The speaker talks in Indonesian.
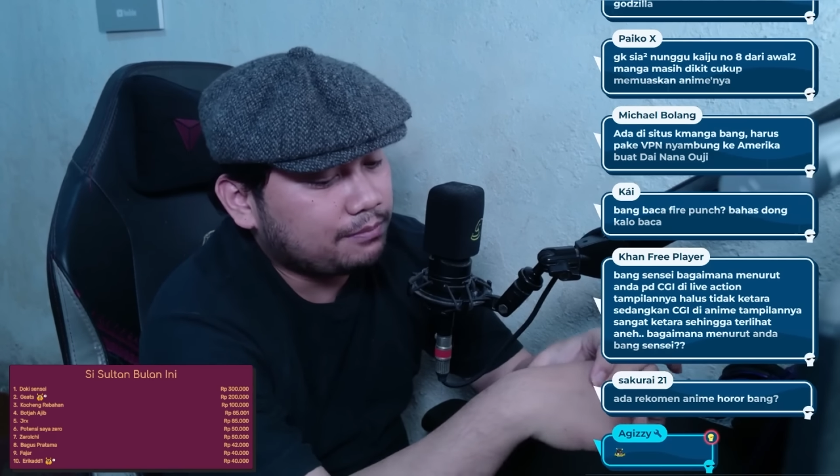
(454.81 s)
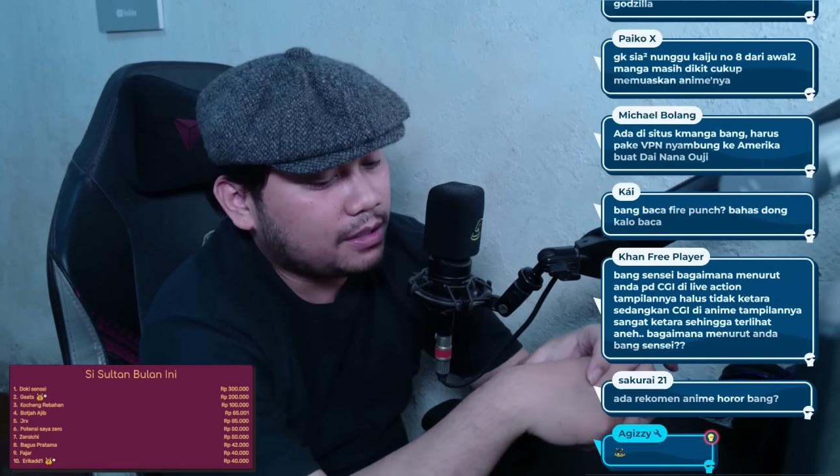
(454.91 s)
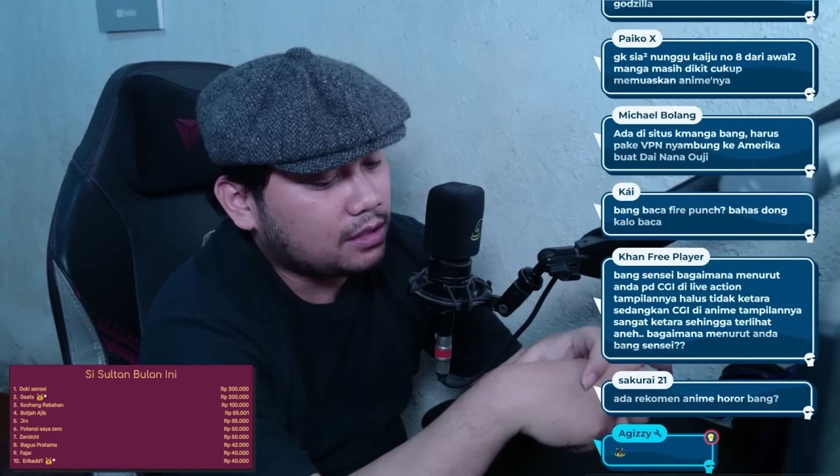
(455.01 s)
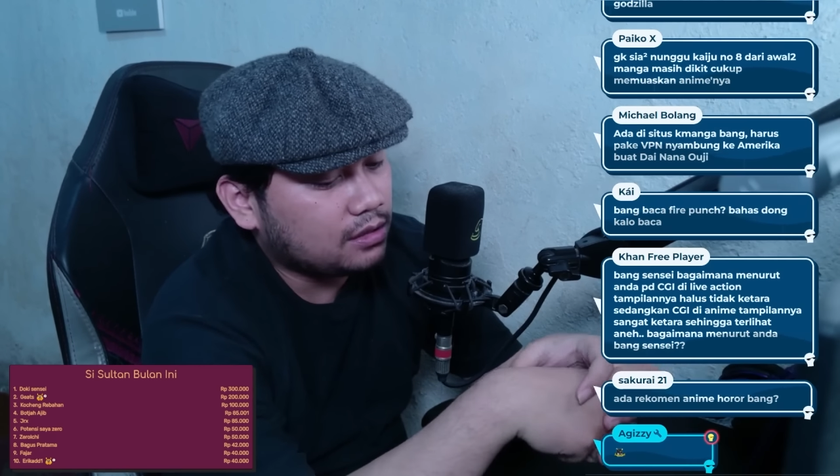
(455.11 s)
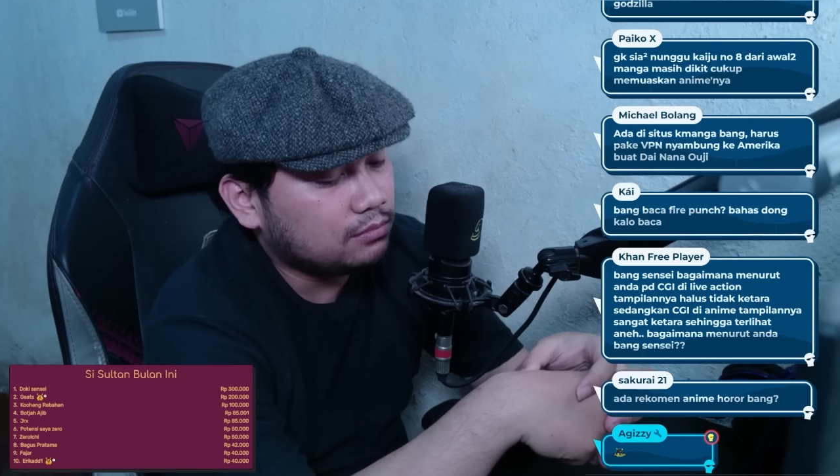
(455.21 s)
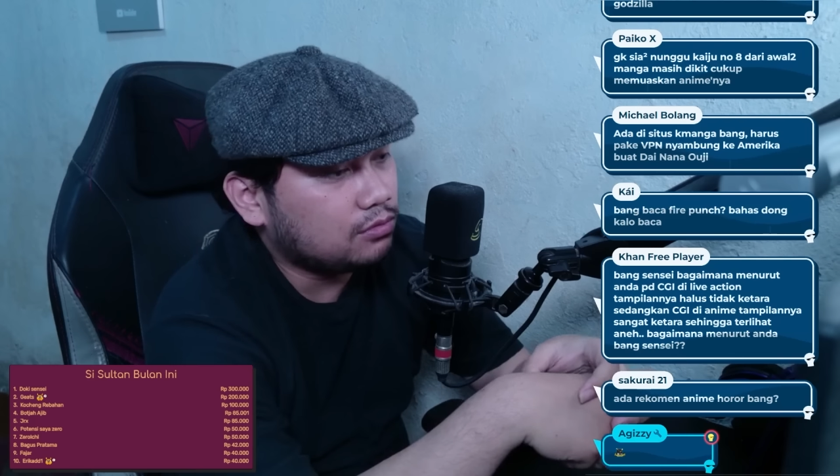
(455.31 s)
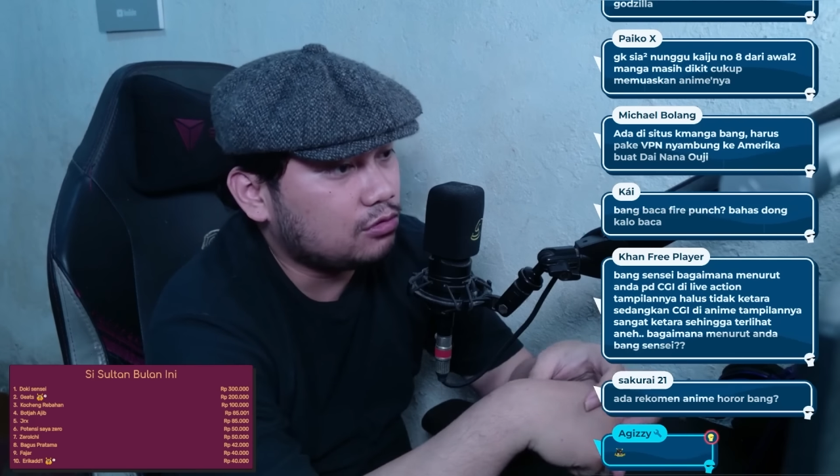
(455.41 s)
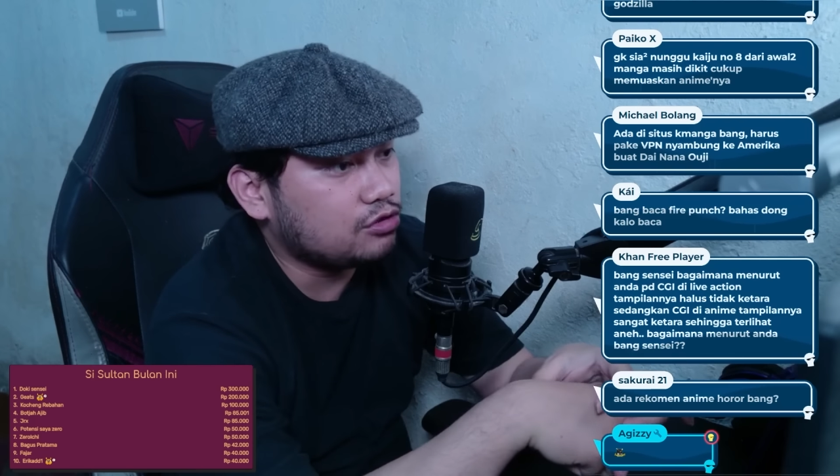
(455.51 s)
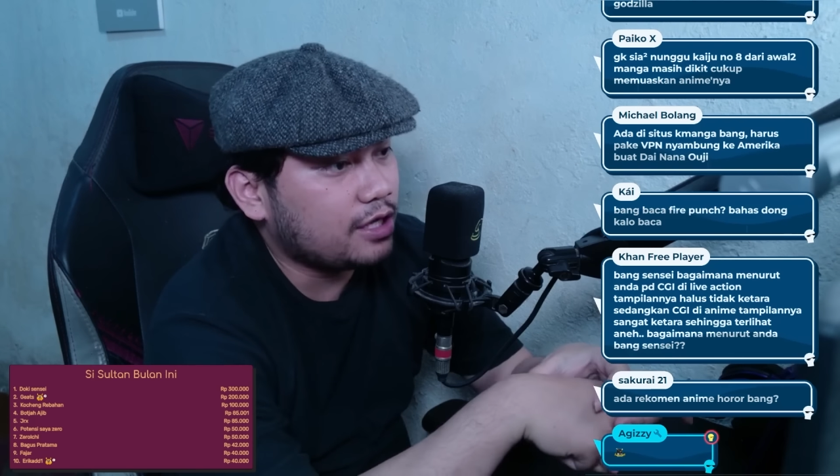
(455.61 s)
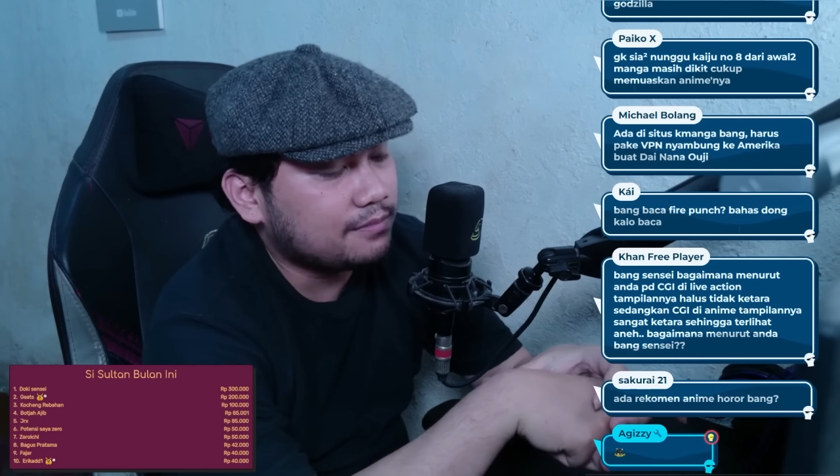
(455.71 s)
pengen
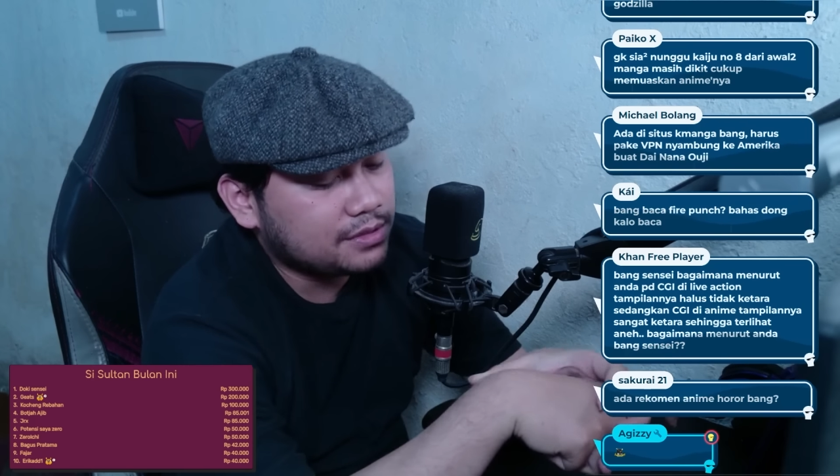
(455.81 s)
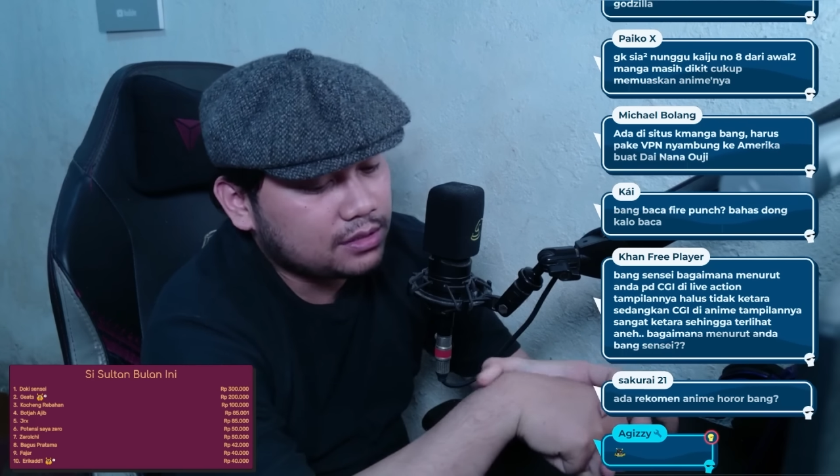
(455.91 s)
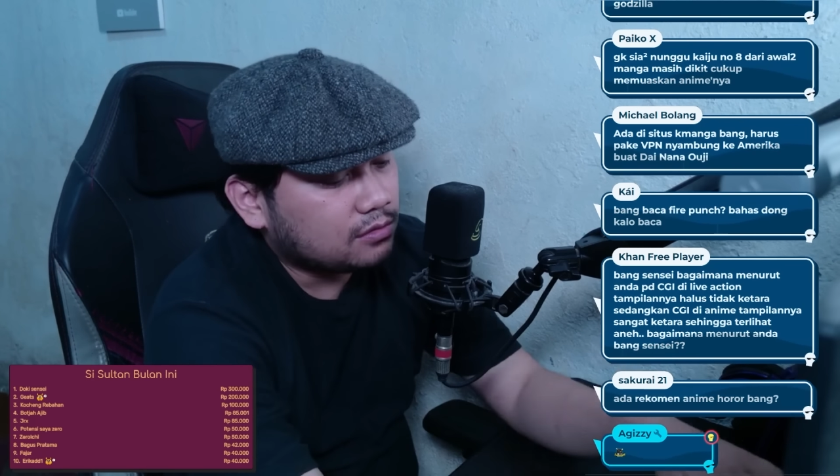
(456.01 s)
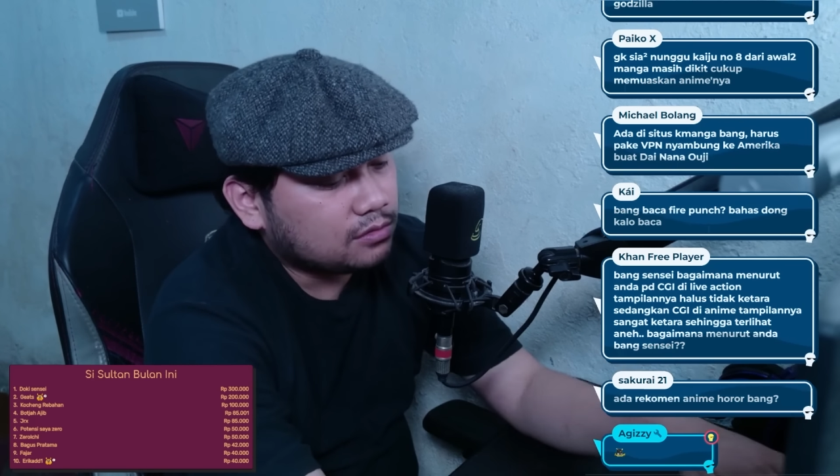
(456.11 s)
ngeburu si MC.